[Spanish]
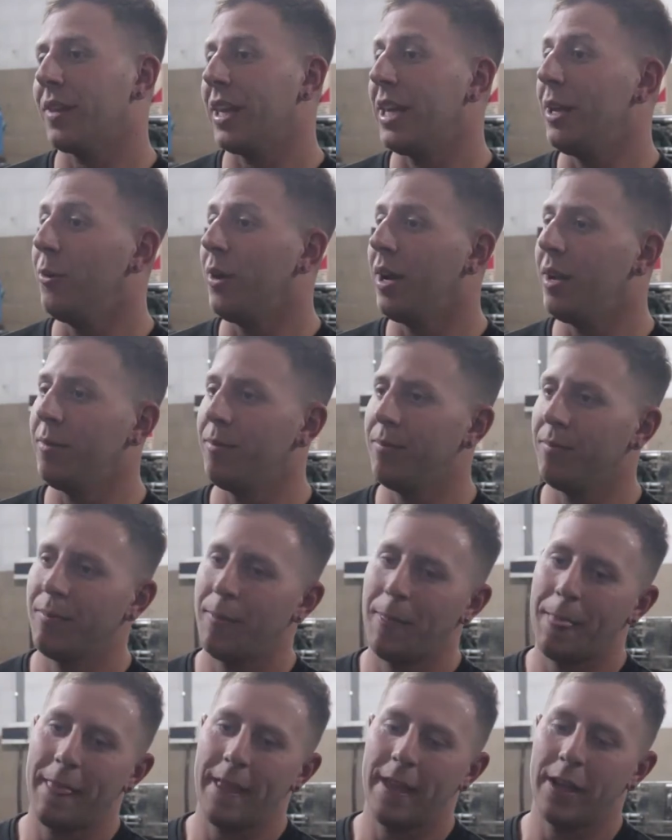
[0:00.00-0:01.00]
Igual,
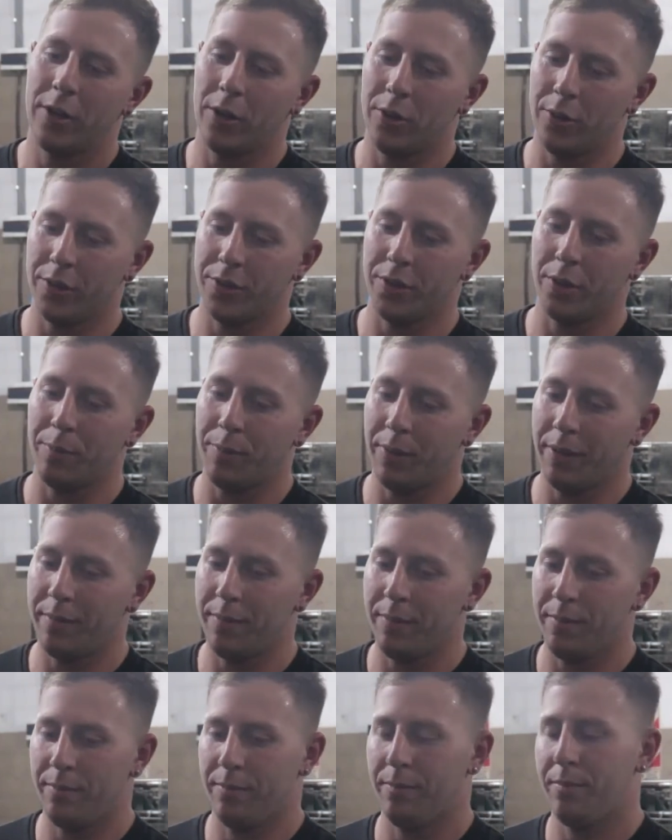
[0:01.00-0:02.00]
con nuestros
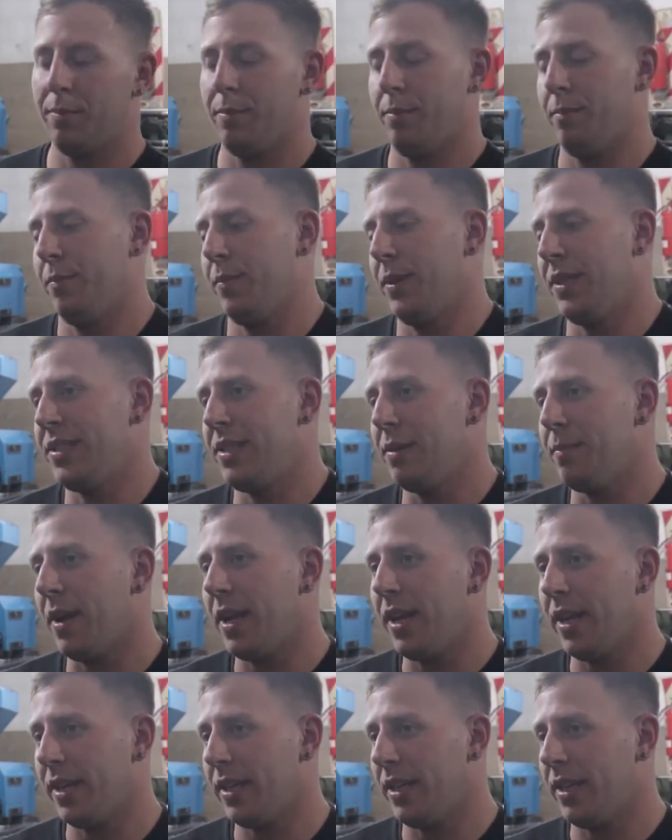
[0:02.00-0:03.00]

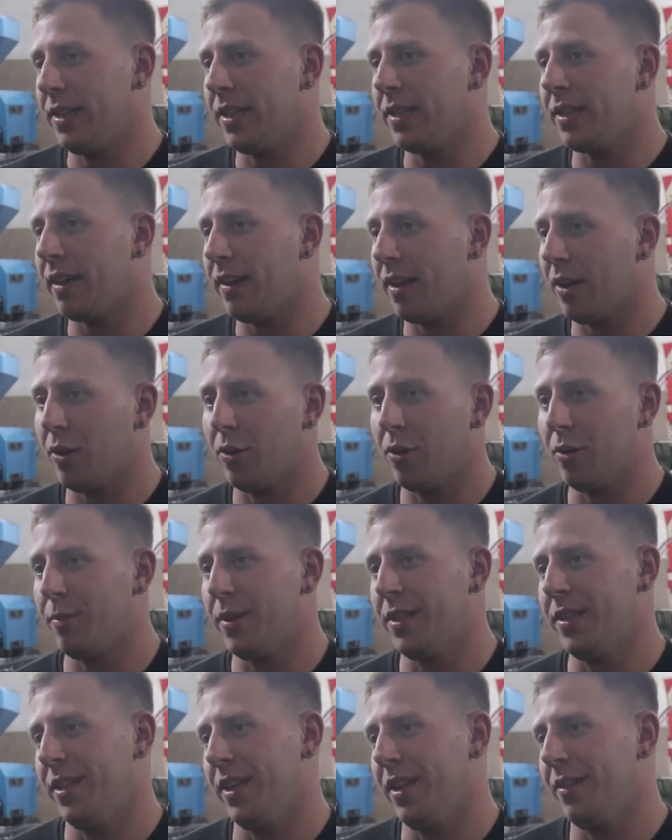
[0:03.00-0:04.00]
principales clientes trabajamos con
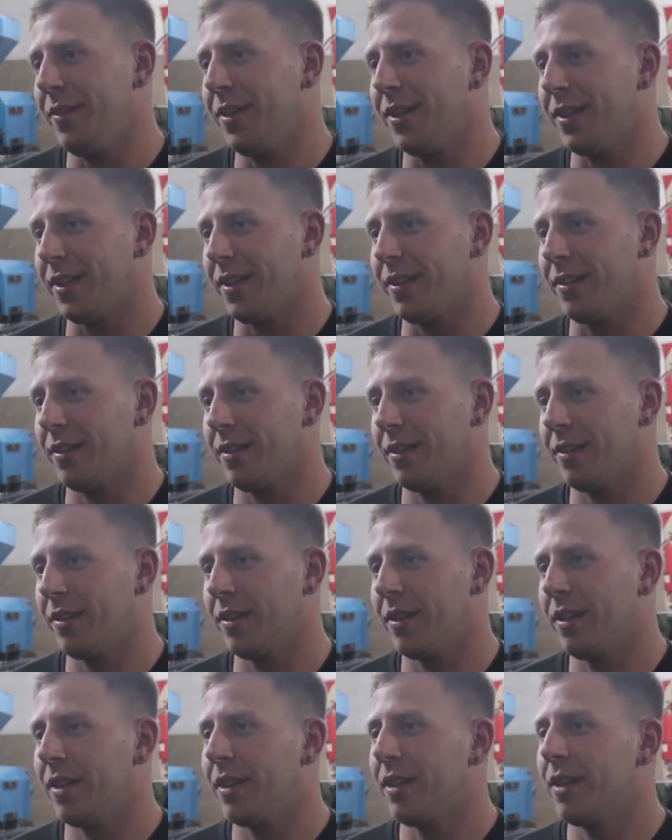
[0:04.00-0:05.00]
material virgen.
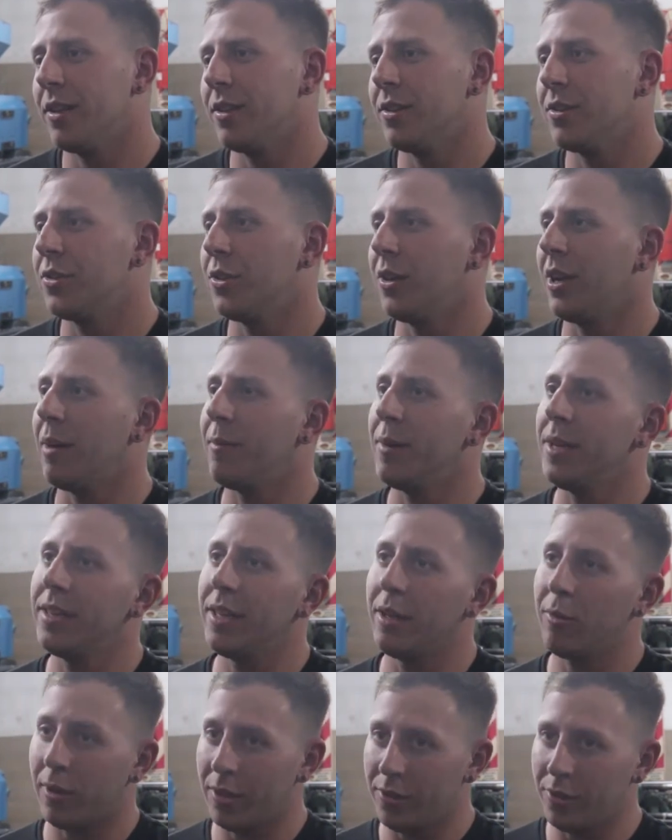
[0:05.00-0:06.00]

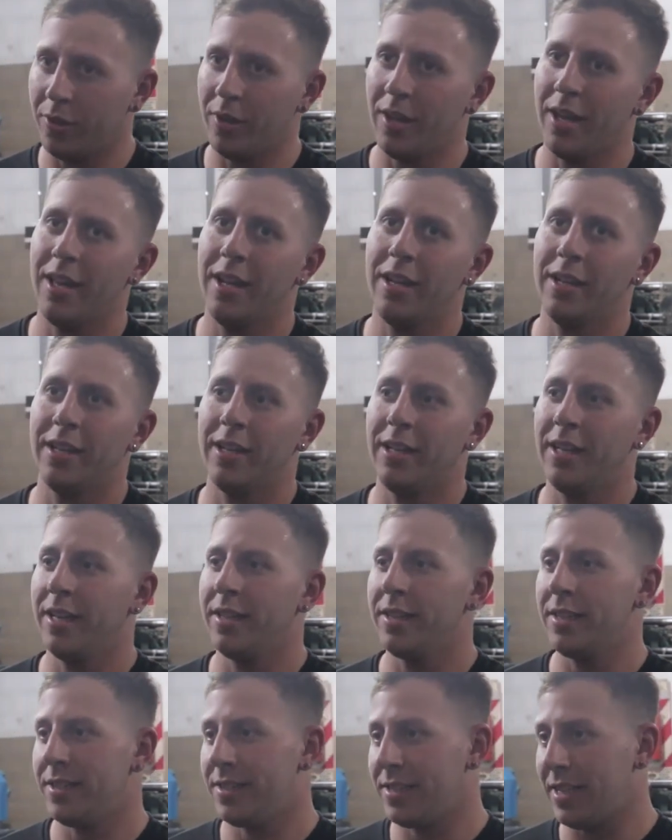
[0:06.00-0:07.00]
Solamente cuando el
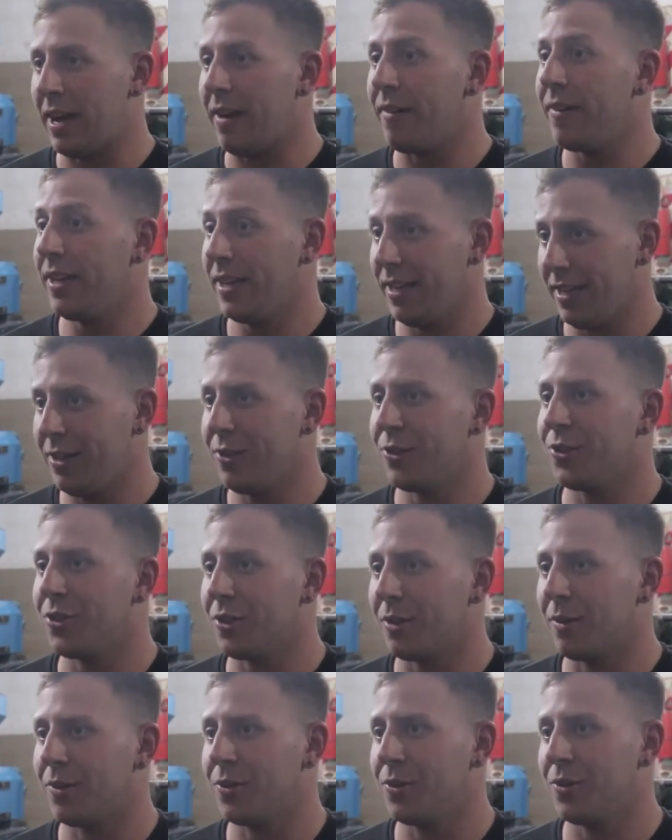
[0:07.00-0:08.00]
cliente sabe que
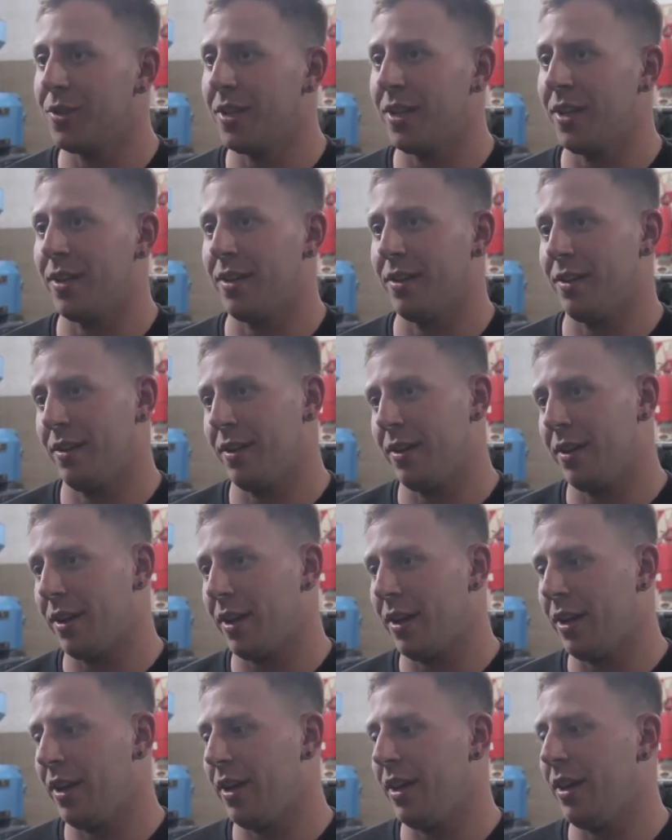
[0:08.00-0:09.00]
nosotros vamos a usar
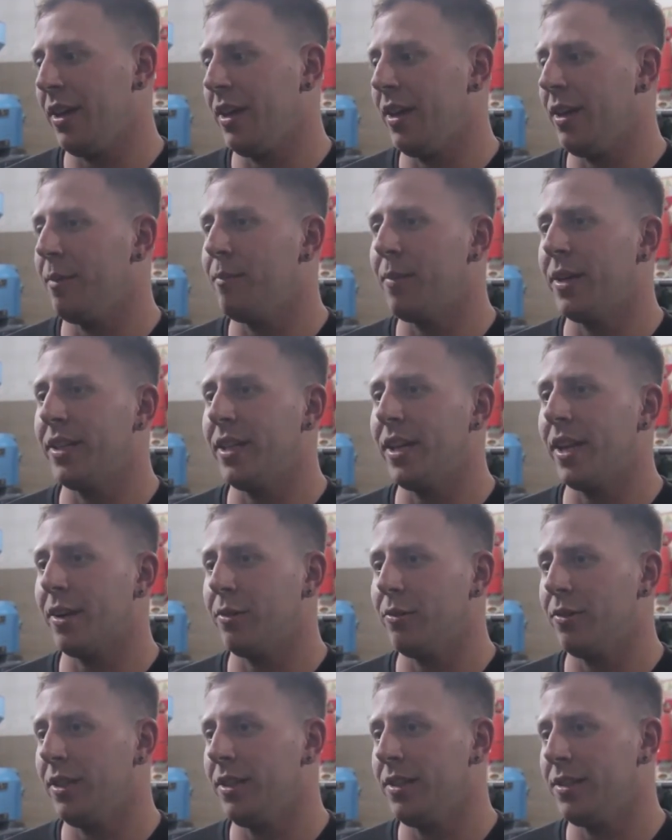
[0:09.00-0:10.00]
material
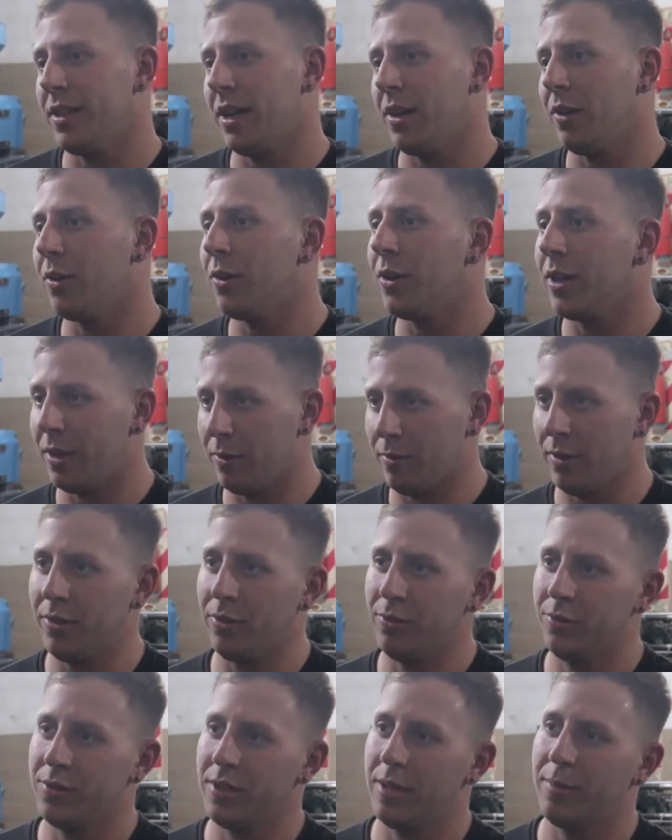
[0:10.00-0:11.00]
reutilizado es
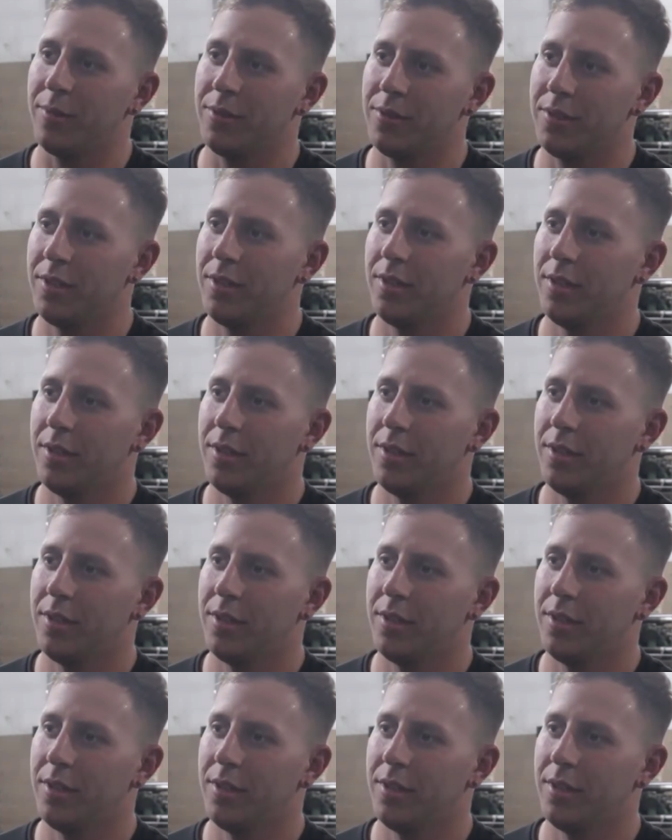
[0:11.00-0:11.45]
cuando lo usamos.